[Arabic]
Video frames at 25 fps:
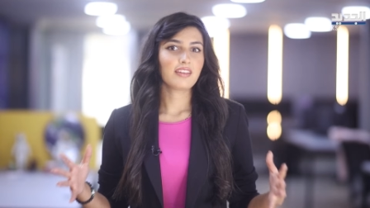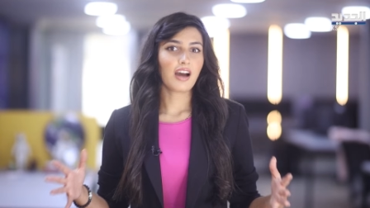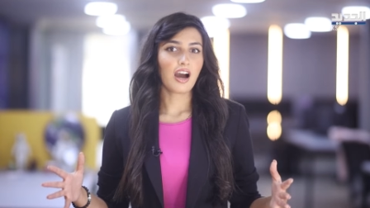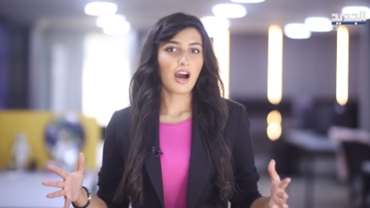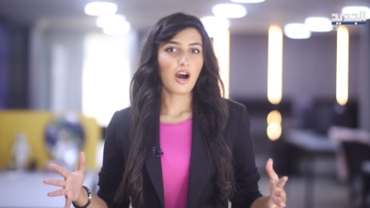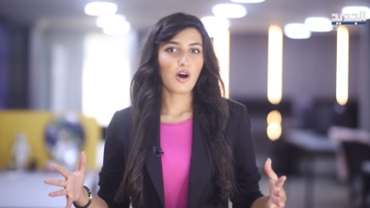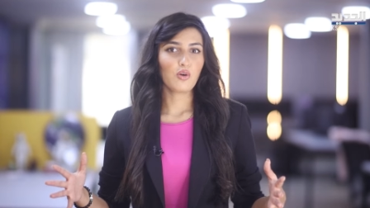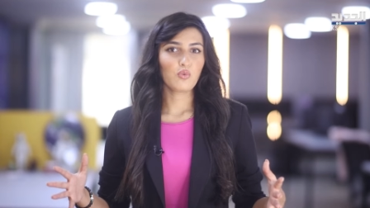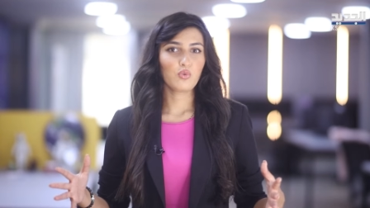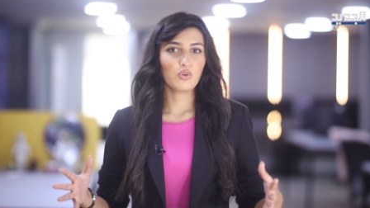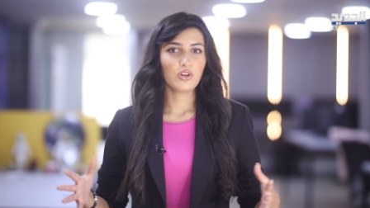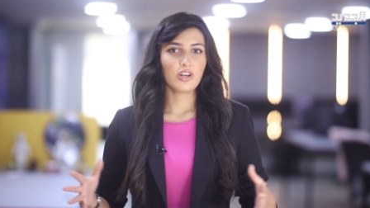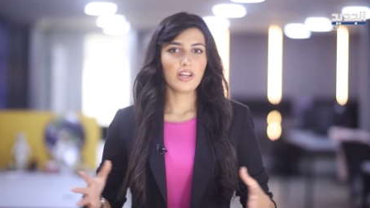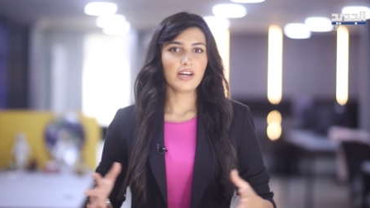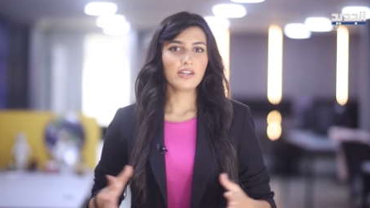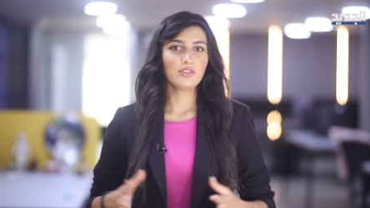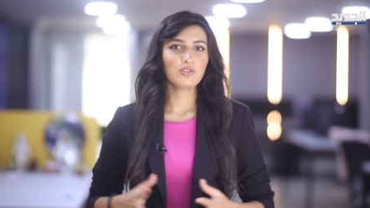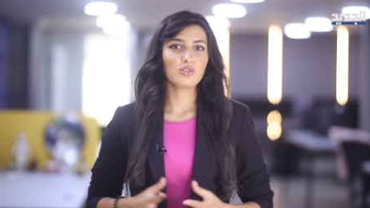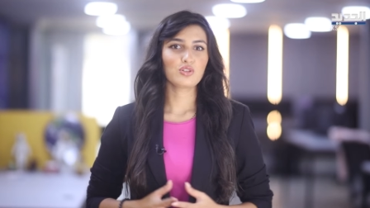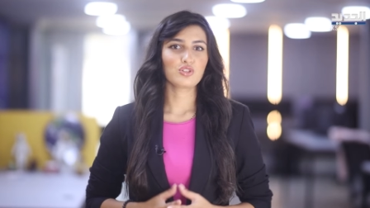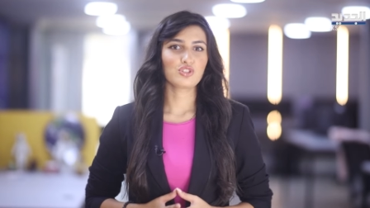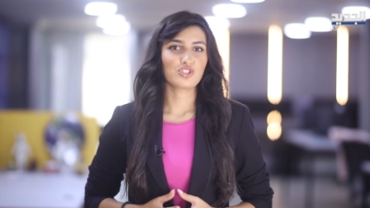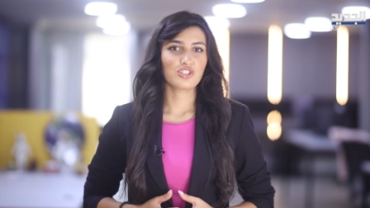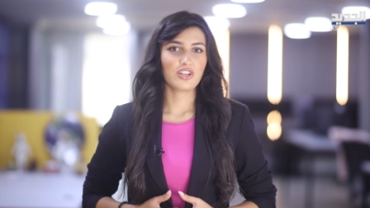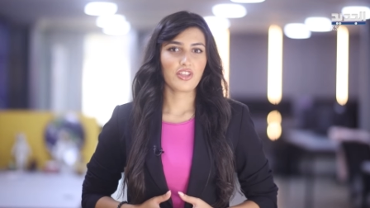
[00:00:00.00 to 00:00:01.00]

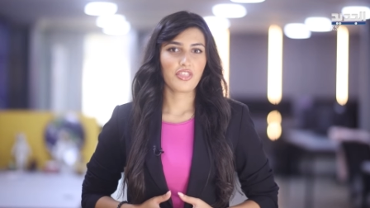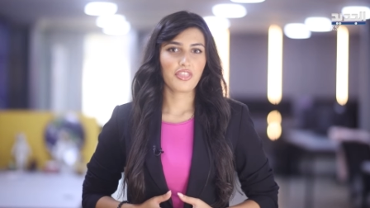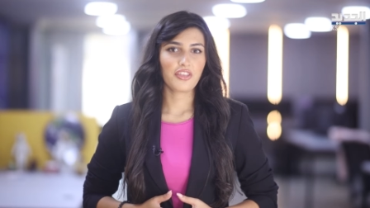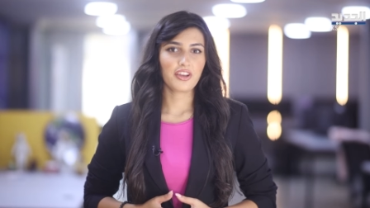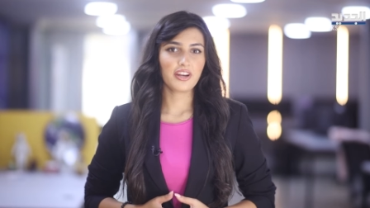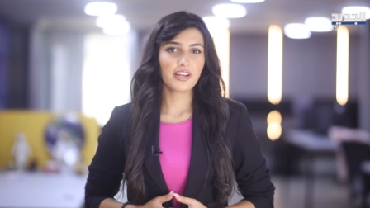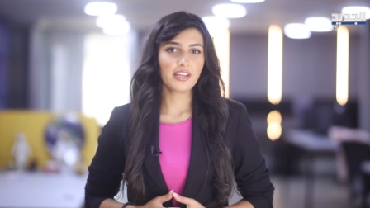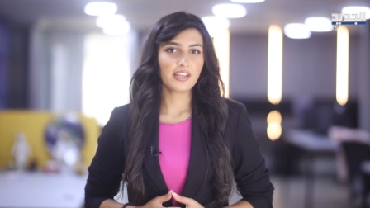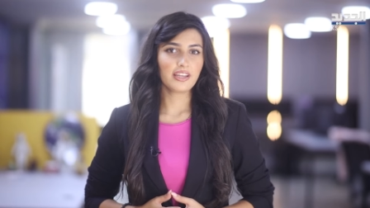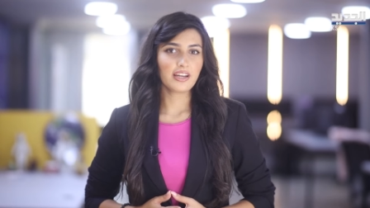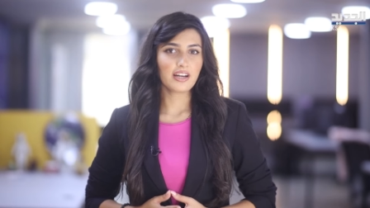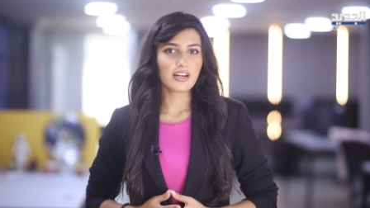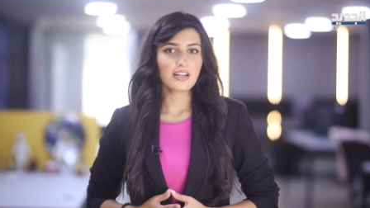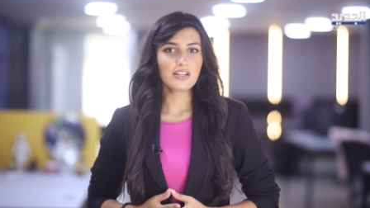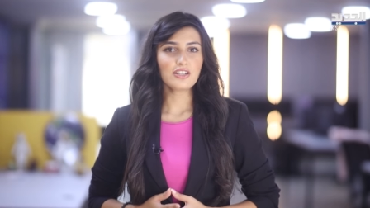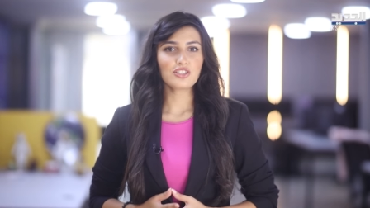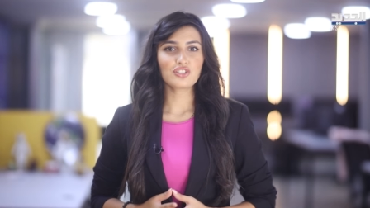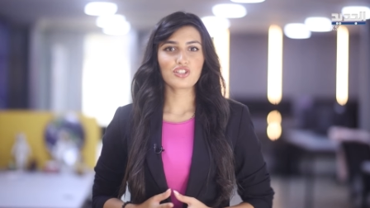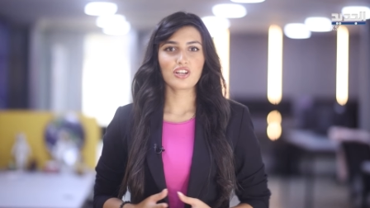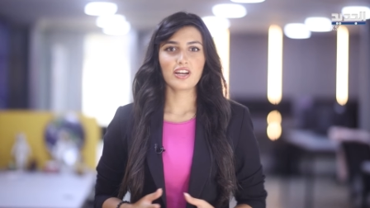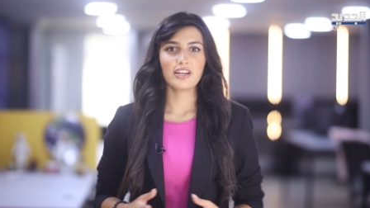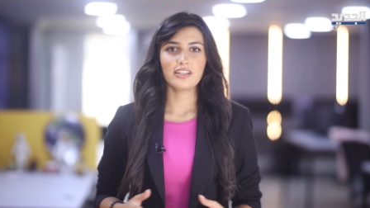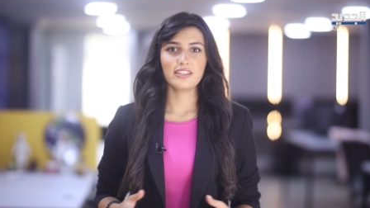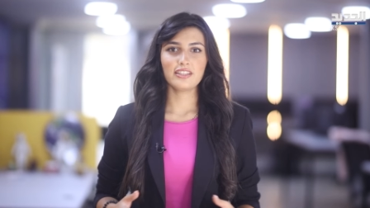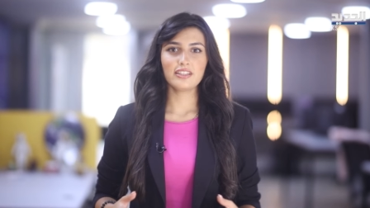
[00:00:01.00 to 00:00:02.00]
تحولات جذرية
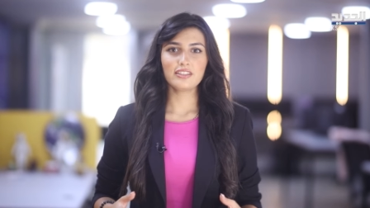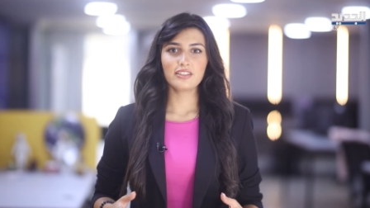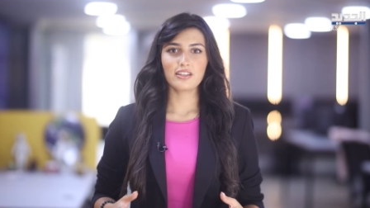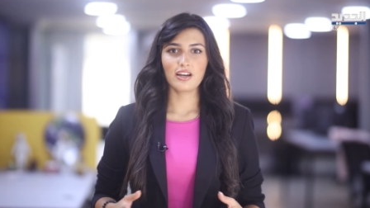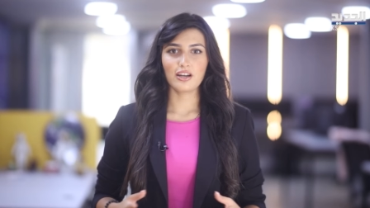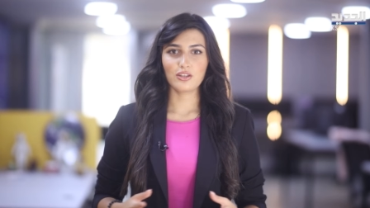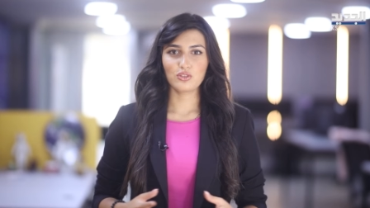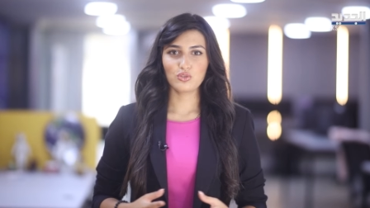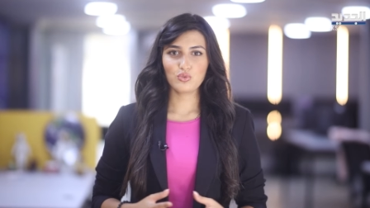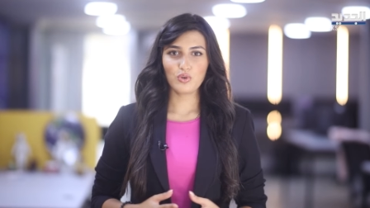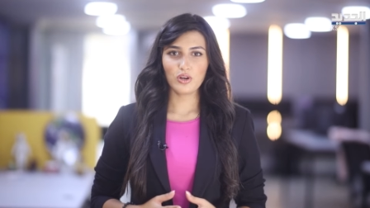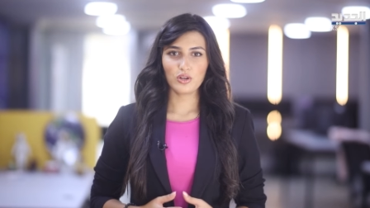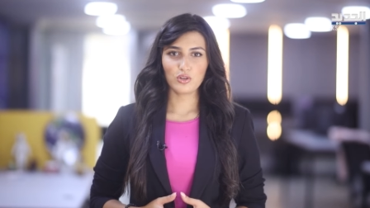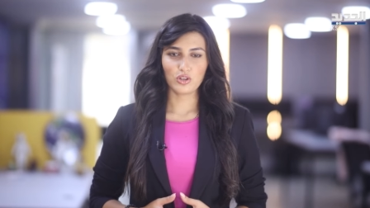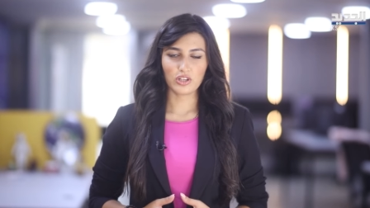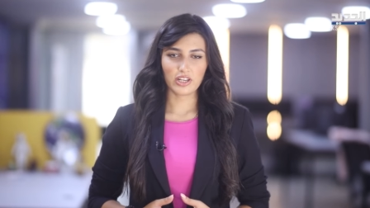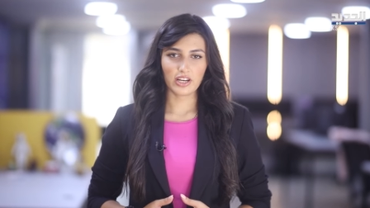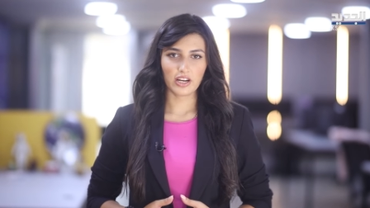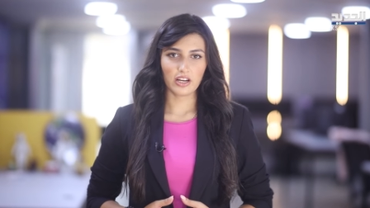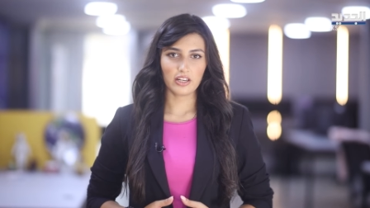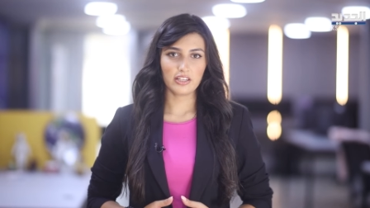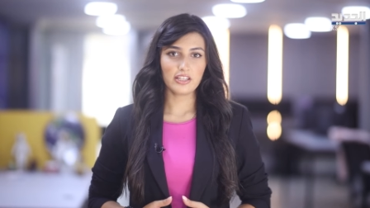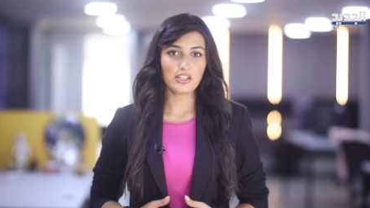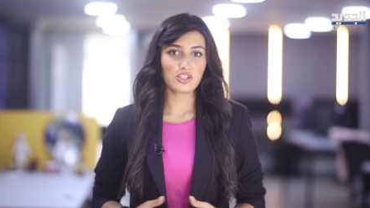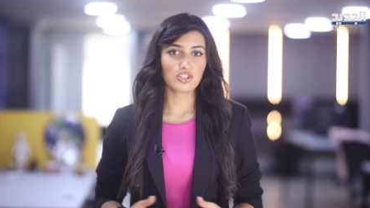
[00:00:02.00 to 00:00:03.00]
شهدتها دول
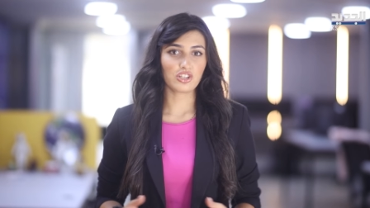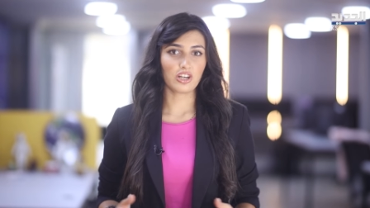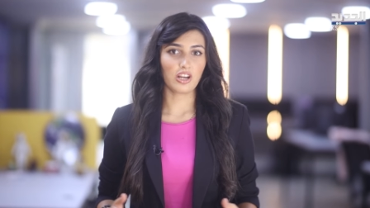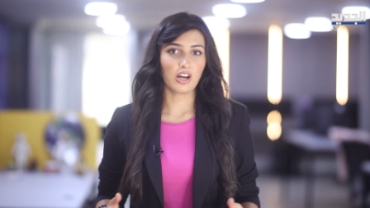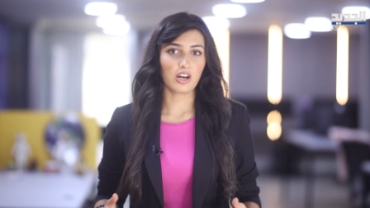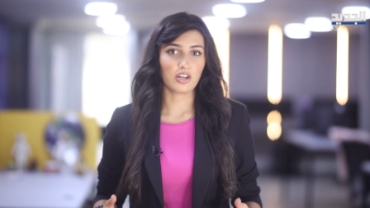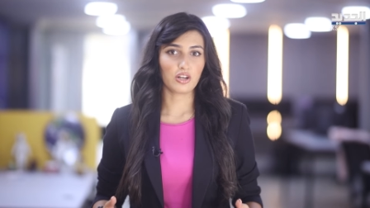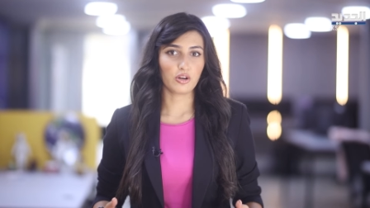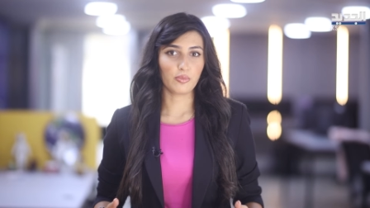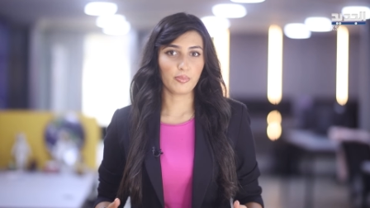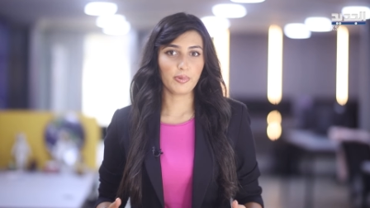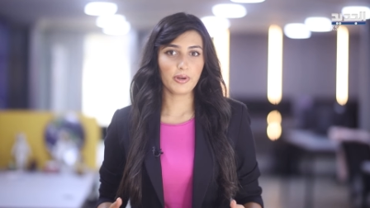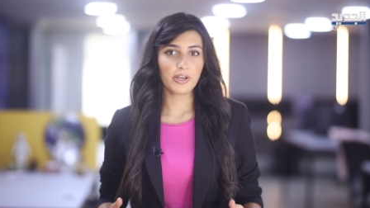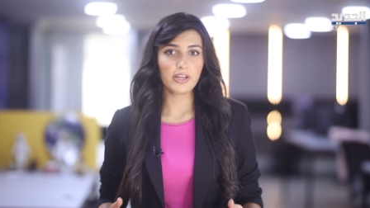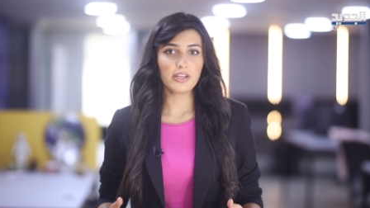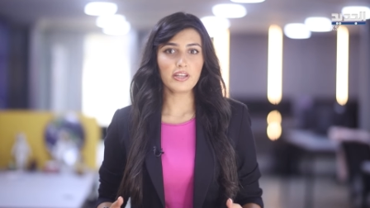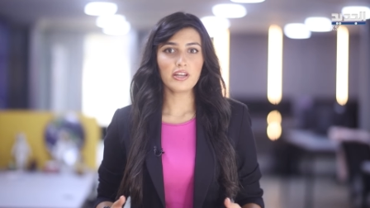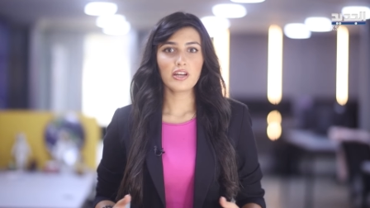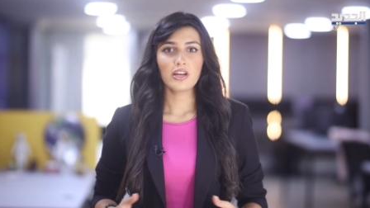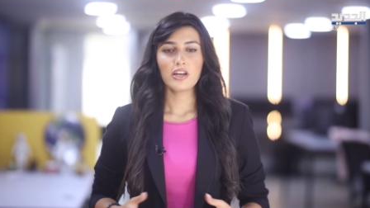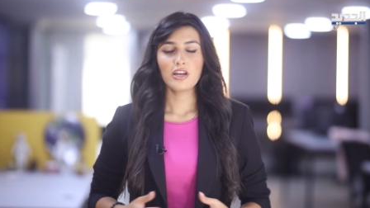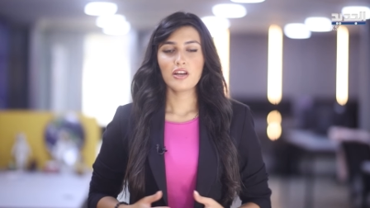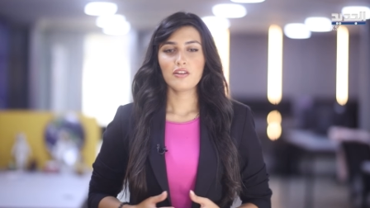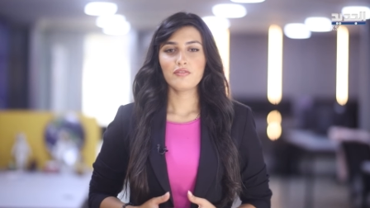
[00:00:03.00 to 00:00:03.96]
الخليج العربي